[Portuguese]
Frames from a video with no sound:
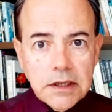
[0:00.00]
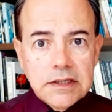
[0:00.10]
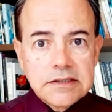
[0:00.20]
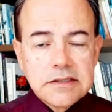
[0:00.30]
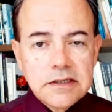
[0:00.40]

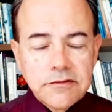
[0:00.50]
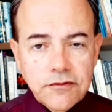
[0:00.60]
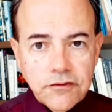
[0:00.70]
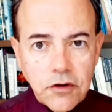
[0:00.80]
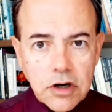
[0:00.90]
Existem
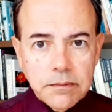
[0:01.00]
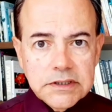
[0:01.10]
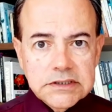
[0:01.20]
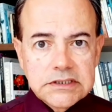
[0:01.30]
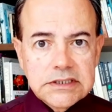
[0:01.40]

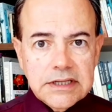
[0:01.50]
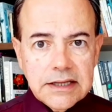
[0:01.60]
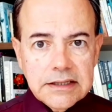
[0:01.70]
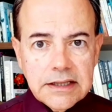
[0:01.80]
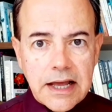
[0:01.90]
formas de
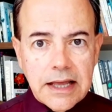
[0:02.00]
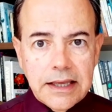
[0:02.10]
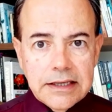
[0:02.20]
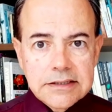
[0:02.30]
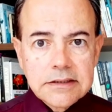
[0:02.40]
tratar
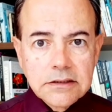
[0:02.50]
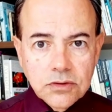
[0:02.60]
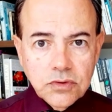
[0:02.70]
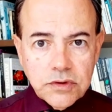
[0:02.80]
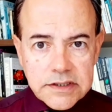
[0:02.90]
esse
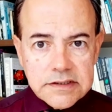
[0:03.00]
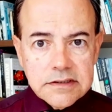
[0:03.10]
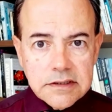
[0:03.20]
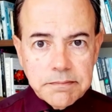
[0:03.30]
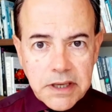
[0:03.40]

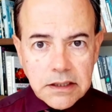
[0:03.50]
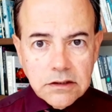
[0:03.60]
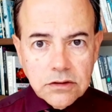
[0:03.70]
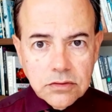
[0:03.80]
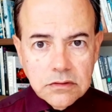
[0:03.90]

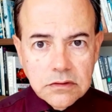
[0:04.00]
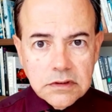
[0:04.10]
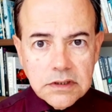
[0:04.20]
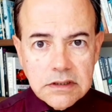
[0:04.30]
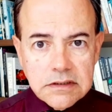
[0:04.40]
endurecimento
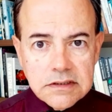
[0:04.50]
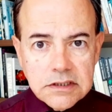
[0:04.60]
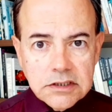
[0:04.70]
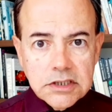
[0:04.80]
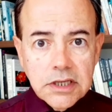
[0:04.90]
que
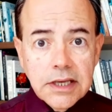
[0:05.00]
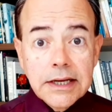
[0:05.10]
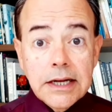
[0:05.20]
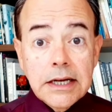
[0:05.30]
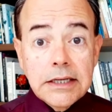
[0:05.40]
existe
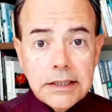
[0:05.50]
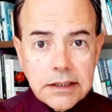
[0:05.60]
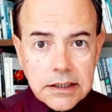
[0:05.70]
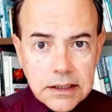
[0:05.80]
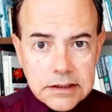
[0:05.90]

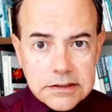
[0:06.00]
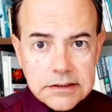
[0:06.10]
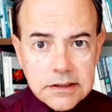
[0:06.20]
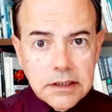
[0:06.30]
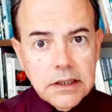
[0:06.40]

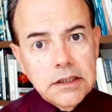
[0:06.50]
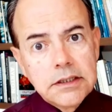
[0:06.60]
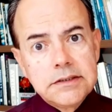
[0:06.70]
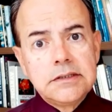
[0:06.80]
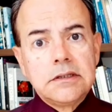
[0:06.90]
clínicas e
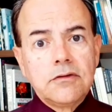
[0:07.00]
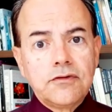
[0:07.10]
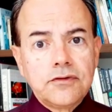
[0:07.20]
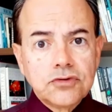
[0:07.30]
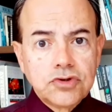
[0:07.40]
se não
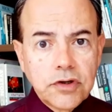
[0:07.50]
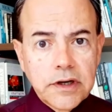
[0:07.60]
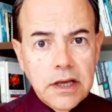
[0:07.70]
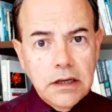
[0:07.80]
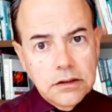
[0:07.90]

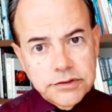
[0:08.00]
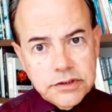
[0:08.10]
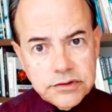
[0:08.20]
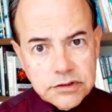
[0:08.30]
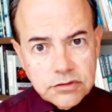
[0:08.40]
funcionar, o seu
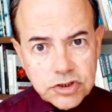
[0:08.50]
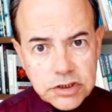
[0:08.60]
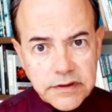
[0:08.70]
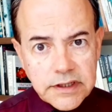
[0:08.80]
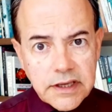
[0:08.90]

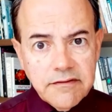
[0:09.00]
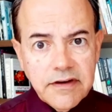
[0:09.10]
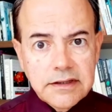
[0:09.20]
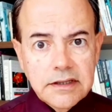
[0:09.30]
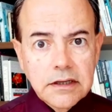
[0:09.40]
cirurgião é quem
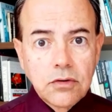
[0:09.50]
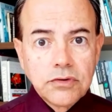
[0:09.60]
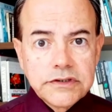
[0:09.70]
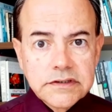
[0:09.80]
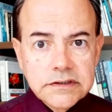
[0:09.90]
vai ter
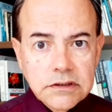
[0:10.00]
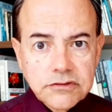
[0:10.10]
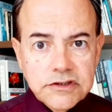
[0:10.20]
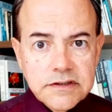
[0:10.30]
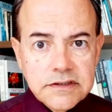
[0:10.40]
condição
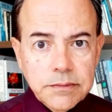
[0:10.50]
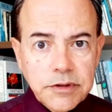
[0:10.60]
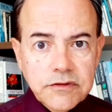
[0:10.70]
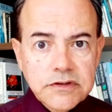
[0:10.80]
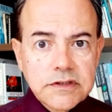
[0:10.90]
de dizer para
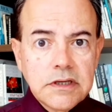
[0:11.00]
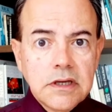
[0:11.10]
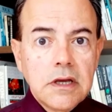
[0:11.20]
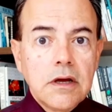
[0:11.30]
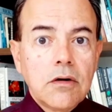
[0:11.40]
você
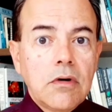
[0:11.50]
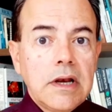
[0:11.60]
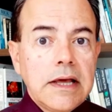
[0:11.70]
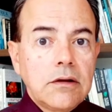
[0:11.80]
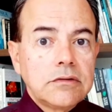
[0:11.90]
qual
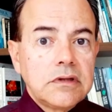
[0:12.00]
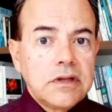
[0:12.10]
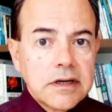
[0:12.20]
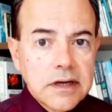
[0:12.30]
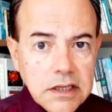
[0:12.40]
é a
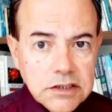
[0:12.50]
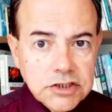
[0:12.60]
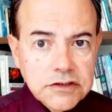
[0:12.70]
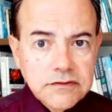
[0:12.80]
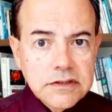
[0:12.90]

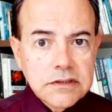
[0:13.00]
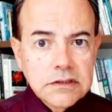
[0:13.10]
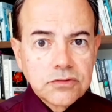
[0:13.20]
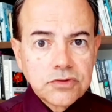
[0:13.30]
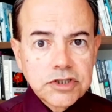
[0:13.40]
alternativa
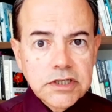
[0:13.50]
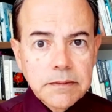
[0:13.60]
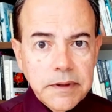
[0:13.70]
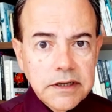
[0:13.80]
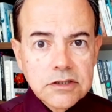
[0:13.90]
cirúrgica
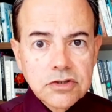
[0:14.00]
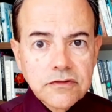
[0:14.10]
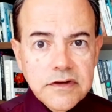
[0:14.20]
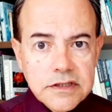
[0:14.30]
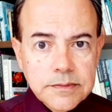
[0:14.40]
para
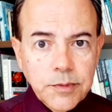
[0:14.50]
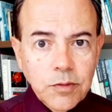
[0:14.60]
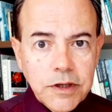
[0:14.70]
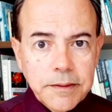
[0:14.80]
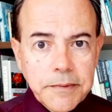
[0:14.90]
resolver esse
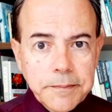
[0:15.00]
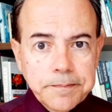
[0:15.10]
problema.